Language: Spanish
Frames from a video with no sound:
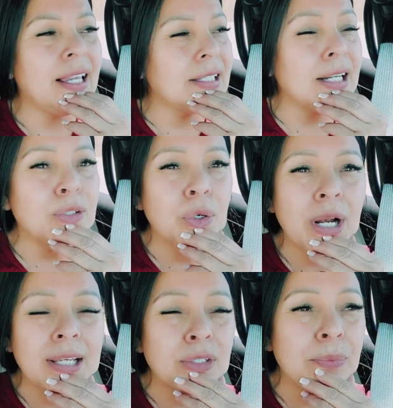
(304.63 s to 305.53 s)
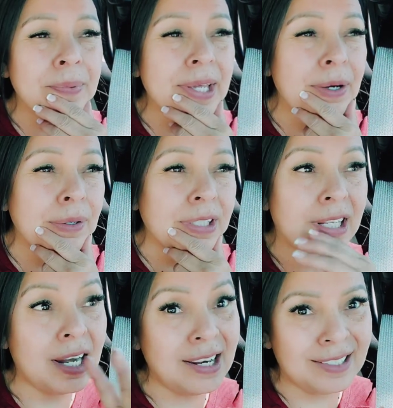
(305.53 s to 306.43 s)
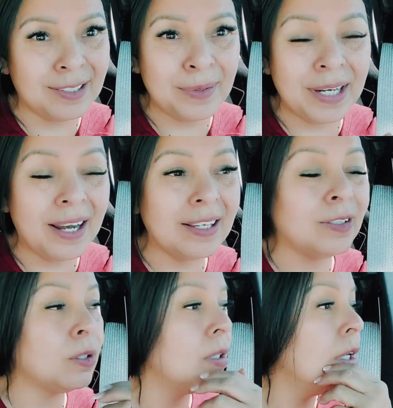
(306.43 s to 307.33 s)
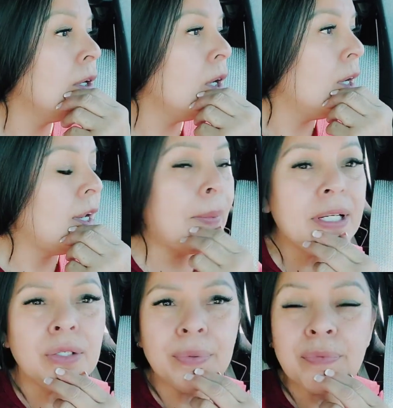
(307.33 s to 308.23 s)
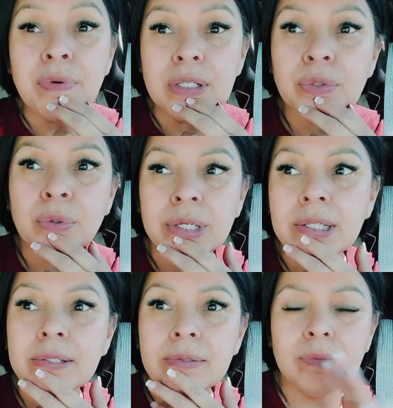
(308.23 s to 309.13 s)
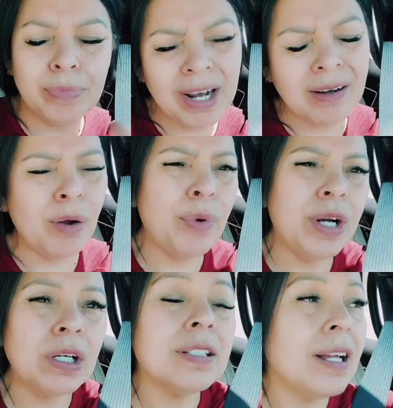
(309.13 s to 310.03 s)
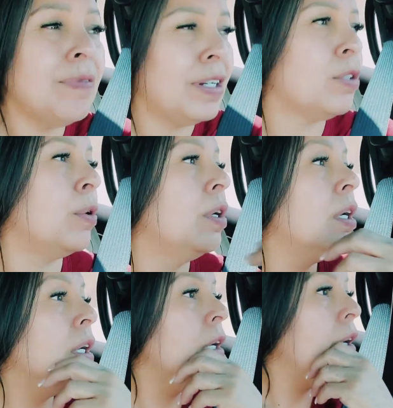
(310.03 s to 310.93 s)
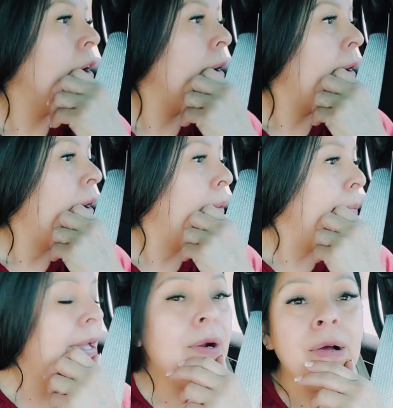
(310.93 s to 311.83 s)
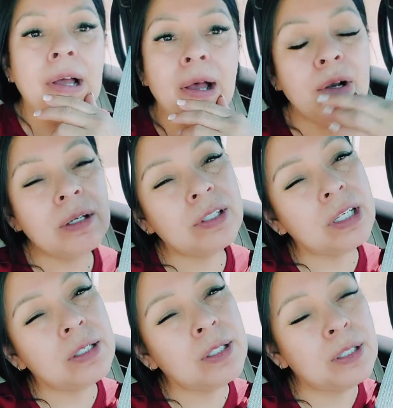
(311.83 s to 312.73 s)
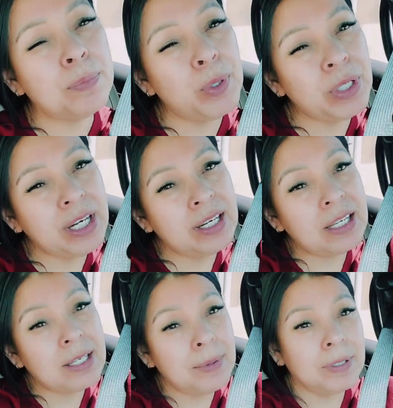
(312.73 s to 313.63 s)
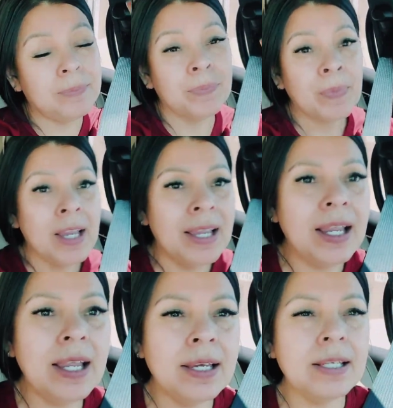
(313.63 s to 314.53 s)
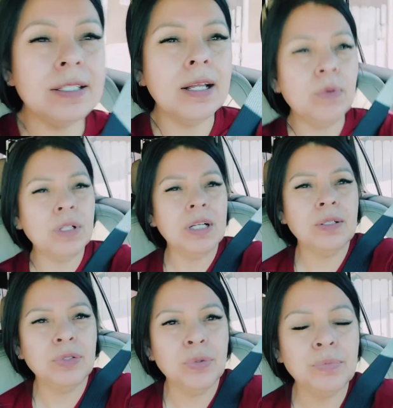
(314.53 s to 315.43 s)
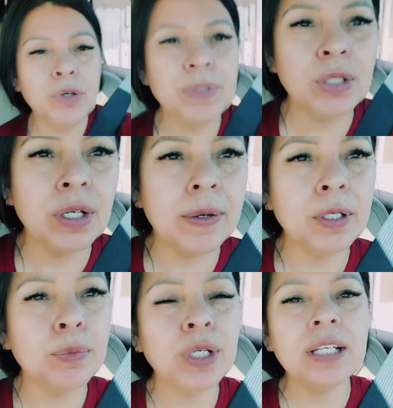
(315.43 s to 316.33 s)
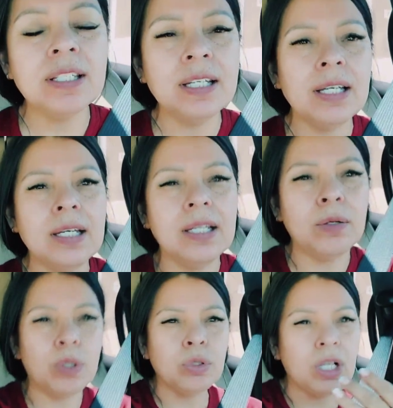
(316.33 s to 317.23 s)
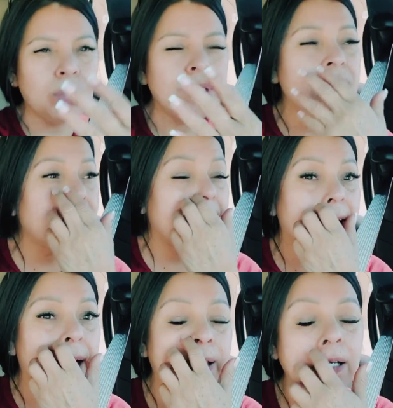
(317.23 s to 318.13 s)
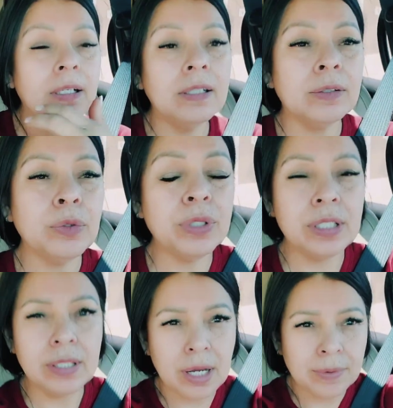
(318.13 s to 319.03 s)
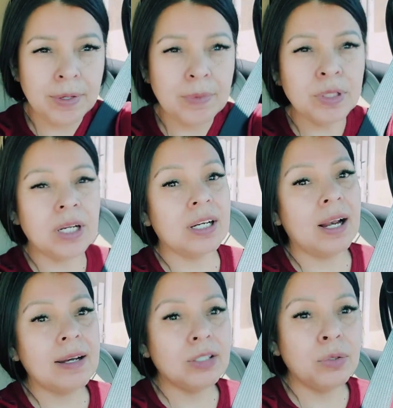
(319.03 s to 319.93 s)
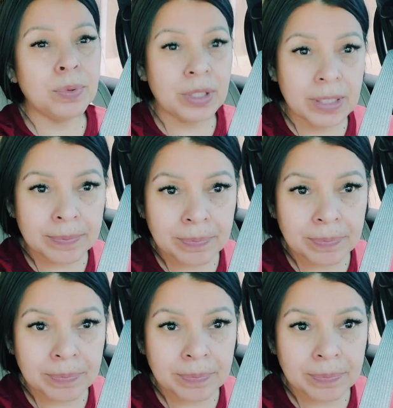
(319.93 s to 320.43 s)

está el solazo, pero está el airecito bien heladito. Y amaneció bien fresco, ¿eh? Bueno, lo bueno que estaba fresco. Pero, ahora eso es porque, ya saben, Ey, Esta una, yo, me estoy grabando muy así y luego salgo bien cerquita. Entonces, a ver, vamos a arreglar esto porque